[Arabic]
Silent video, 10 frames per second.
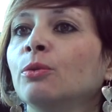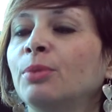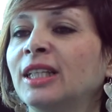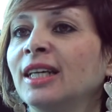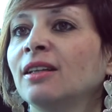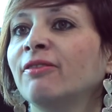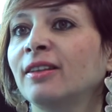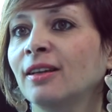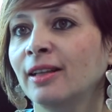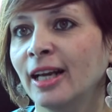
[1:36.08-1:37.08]
بداية
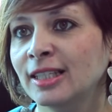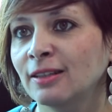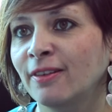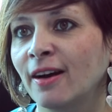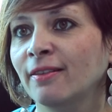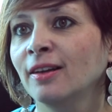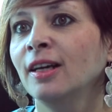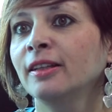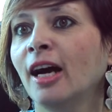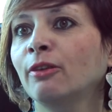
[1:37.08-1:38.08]
فترة الاحتفاظ
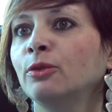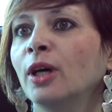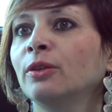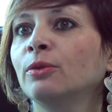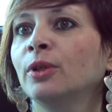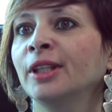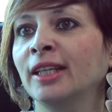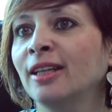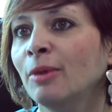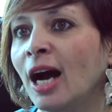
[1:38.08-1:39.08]
نعرفوا أنه
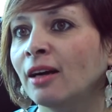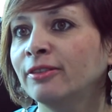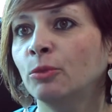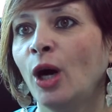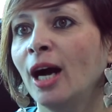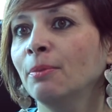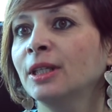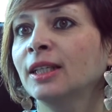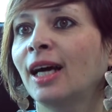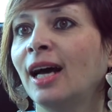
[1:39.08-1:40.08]
انعدام الحق في محامي
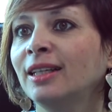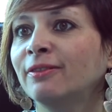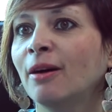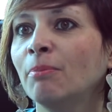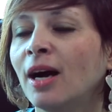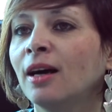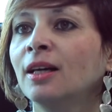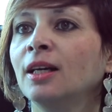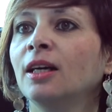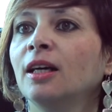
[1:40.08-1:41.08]
يخلي فما
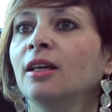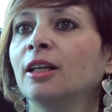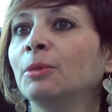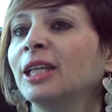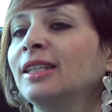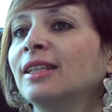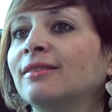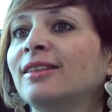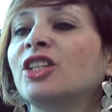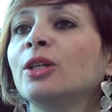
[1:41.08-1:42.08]
آه، إمكانية
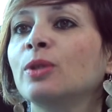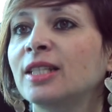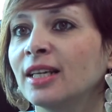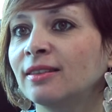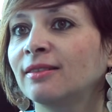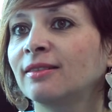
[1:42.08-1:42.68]
تجاوزات